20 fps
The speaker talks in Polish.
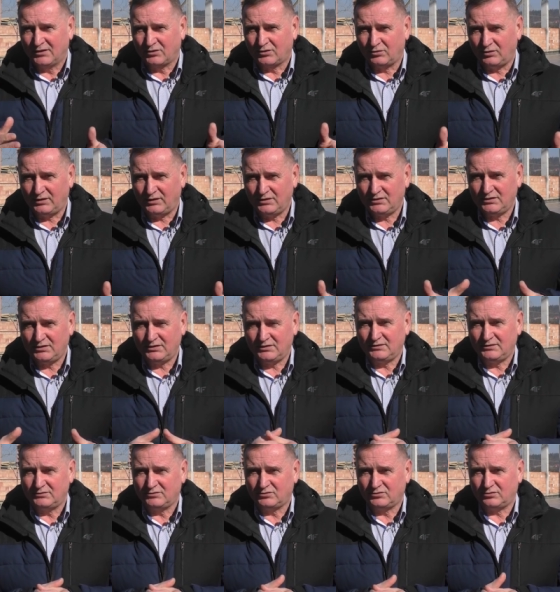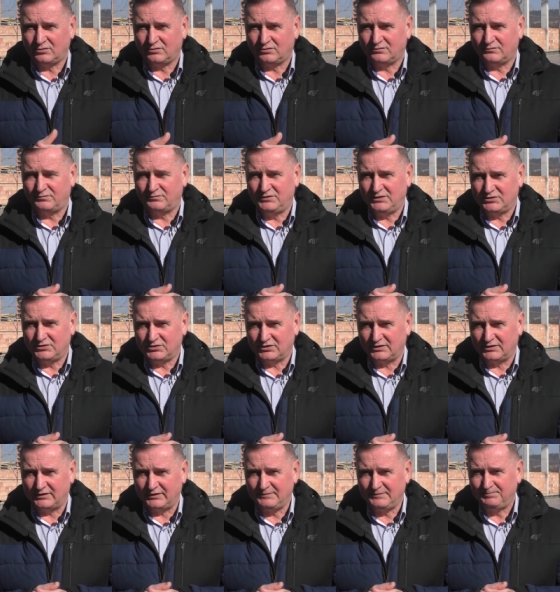Kolejne to w
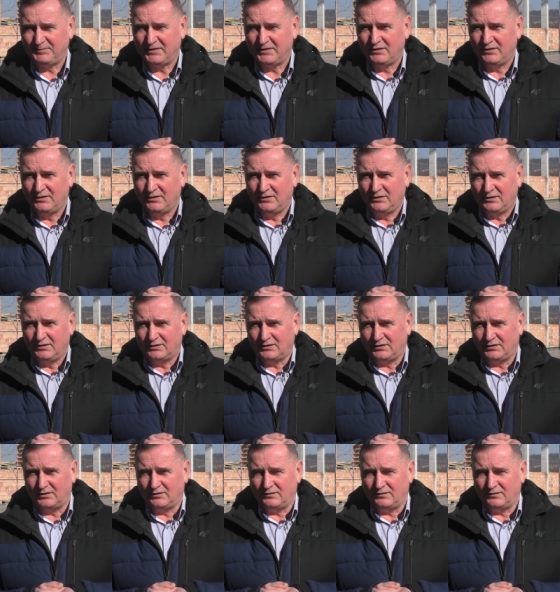niedzielę e,